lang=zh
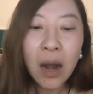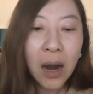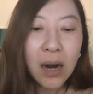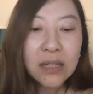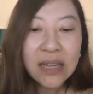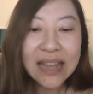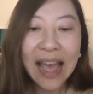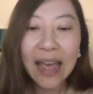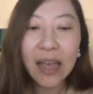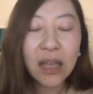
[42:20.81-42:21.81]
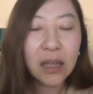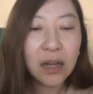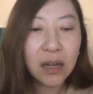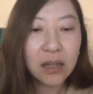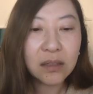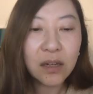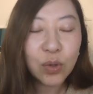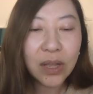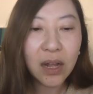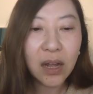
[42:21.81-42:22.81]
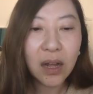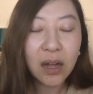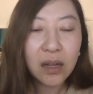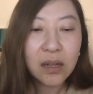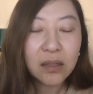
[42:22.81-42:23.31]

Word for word: 而且你还呃得罪了。